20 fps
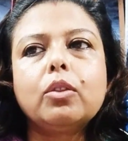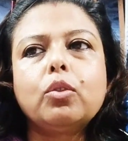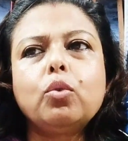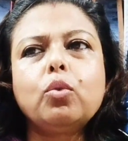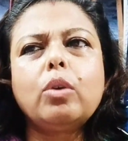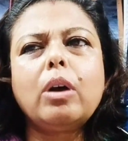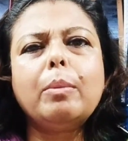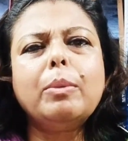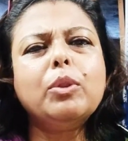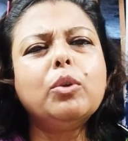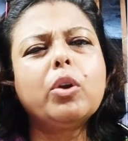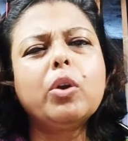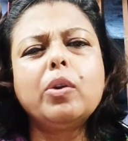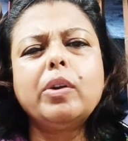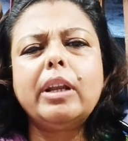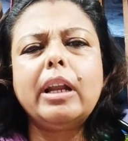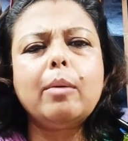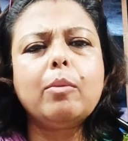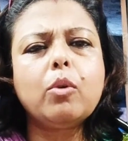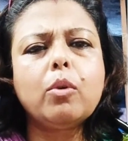তো আমি ধরেও
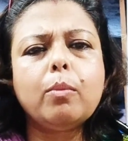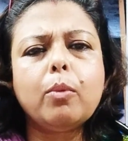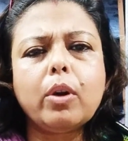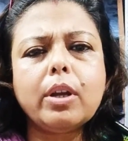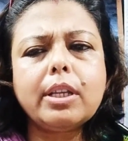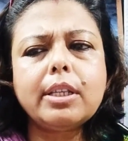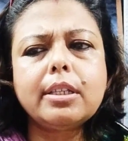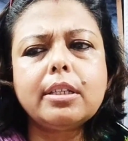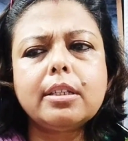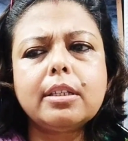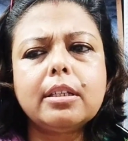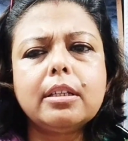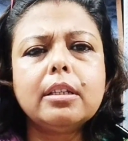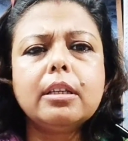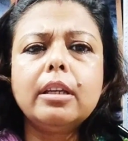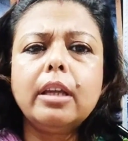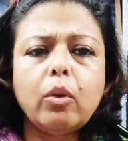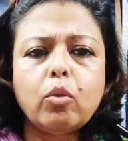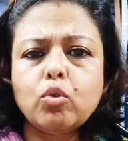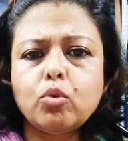নিলাম ওর বয়স
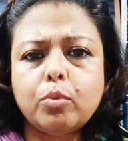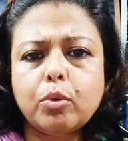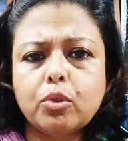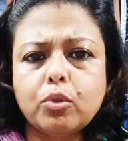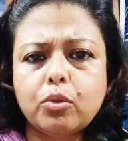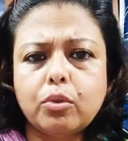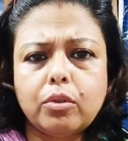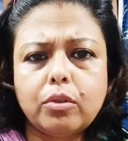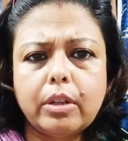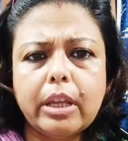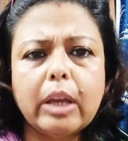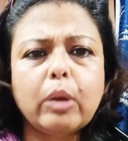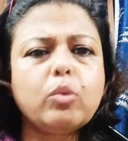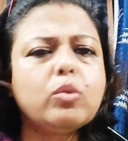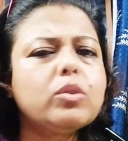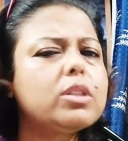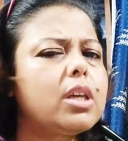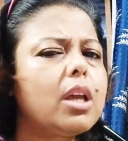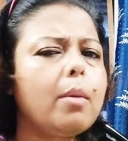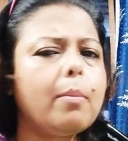একুশ বছর
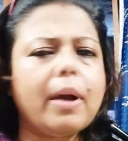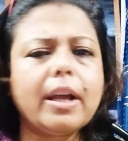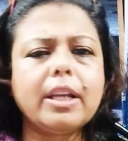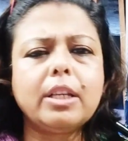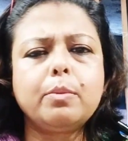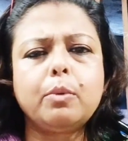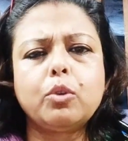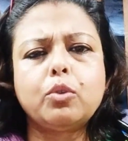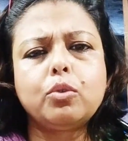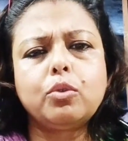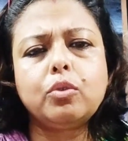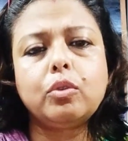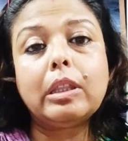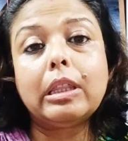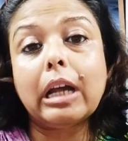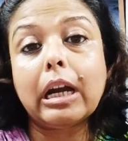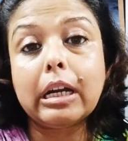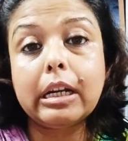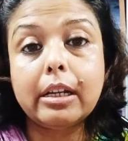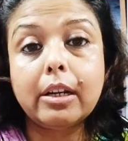একুশ থেকে বাইশ বছর যদি
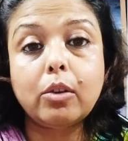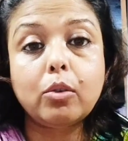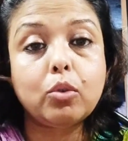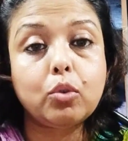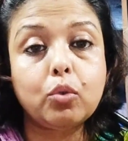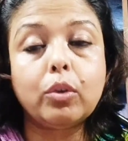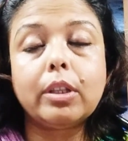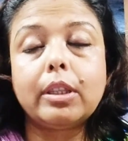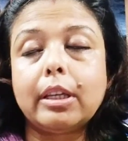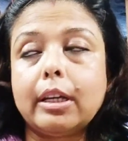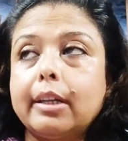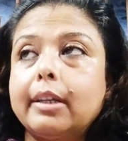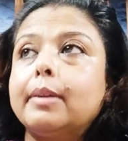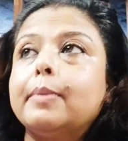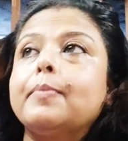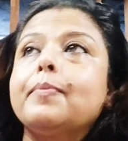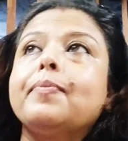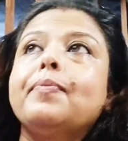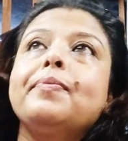থার্ড ইয়ারও চলে থাকে